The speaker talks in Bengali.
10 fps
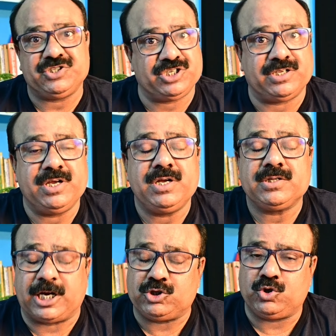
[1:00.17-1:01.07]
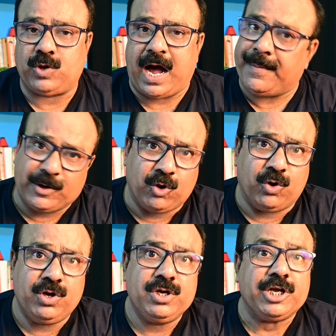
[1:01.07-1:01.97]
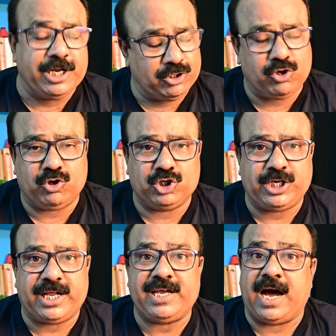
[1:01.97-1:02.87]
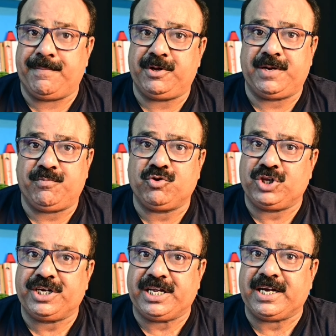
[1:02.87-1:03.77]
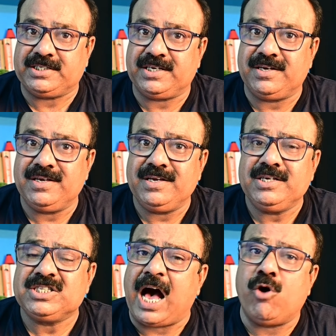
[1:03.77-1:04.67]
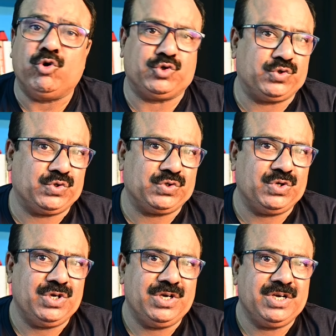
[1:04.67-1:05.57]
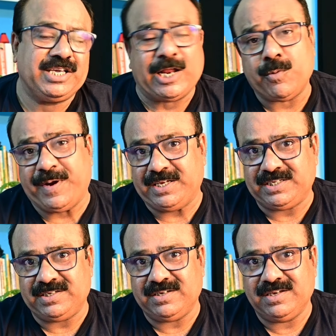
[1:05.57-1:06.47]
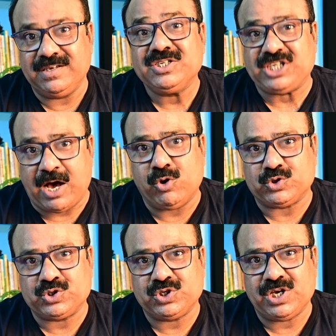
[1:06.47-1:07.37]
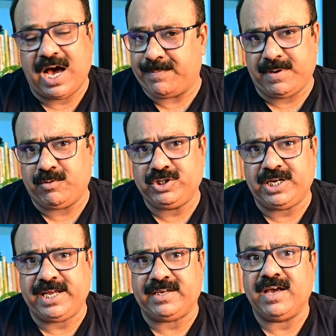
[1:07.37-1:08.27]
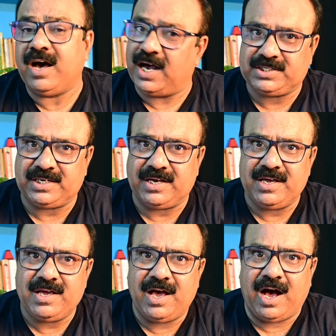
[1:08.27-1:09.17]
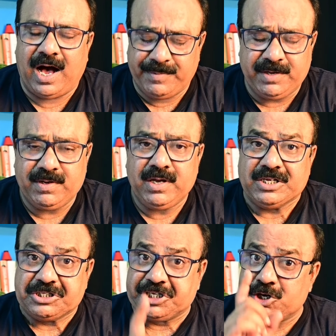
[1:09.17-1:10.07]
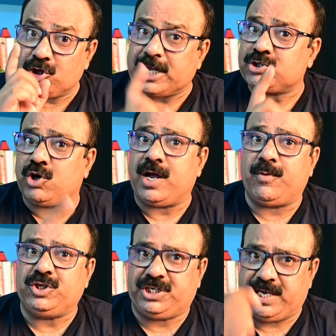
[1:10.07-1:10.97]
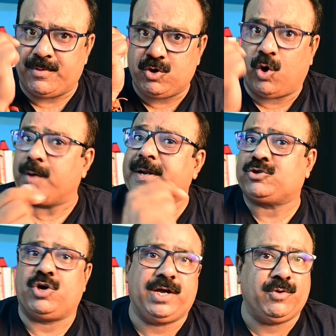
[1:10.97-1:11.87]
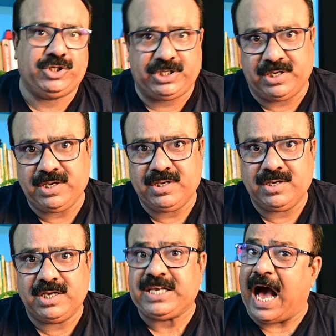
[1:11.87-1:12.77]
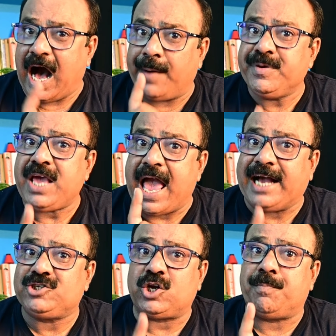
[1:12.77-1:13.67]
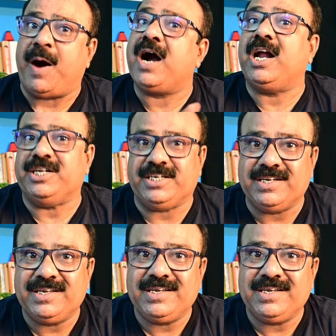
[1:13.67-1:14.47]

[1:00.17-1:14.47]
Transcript: এসছেন তার জন্য আবারও কৃতজ্ঞতা জানাই আপনাদের প্রত্যেকের কাছে সাহস কেন পেরেছি সাহস আপনার মধ্যে নেই আছে আমি দৃঢ়তার সঙ্গে বলছি এবং গর্বের সঙ্গে বলছি যে আমি একজন বাঙালি